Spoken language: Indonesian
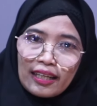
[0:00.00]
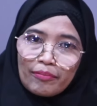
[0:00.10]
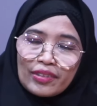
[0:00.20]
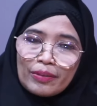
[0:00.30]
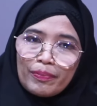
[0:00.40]

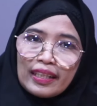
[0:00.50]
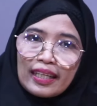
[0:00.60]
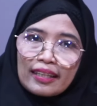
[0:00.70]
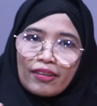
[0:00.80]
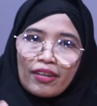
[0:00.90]

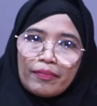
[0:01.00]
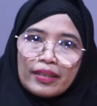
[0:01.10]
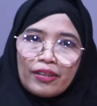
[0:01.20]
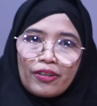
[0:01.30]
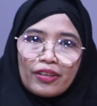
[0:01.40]

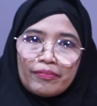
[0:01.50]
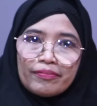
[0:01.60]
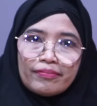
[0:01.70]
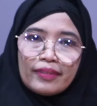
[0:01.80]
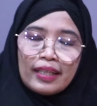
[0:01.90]
Bismillahirrahmanirrahim.
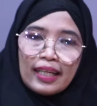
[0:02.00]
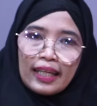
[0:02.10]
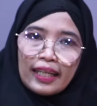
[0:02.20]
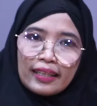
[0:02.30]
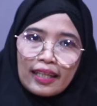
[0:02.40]

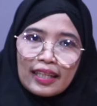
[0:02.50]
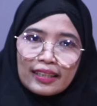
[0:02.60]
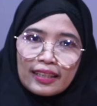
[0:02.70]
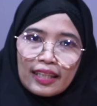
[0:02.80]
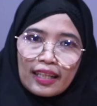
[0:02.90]

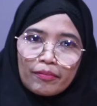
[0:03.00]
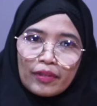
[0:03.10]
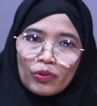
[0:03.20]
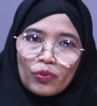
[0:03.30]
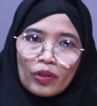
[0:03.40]
Innaladzina
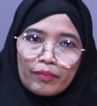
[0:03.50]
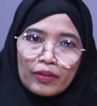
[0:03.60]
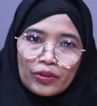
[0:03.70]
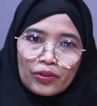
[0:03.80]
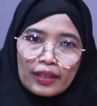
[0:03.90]
amanu wa
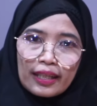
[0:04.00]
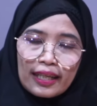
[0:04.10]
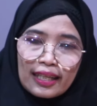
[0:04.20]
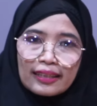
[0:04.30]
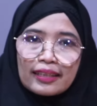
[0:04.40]
amilus
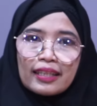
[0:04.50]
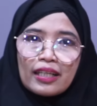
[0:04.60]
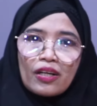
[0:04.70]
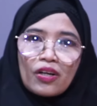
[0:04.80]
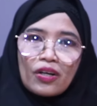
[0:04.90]
solihat.
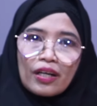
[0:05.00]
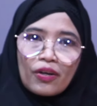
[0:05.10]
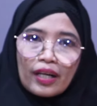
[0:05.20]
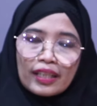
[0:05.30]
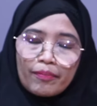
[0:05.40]

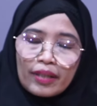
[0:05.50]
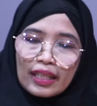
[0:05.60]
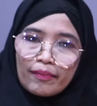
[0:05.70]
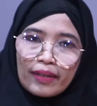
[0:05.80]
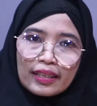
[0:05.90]
Orang-orang yang
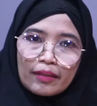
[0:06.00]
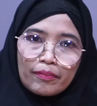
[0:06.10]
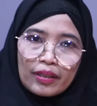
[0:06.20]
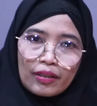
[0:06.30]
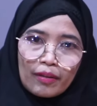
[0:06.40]
beriman dan
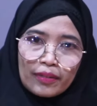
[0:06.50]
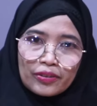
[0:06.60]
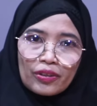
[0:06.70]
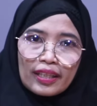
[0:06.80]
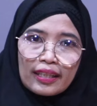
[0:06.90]
beramal
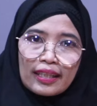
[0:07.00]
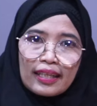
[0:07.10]
soleh.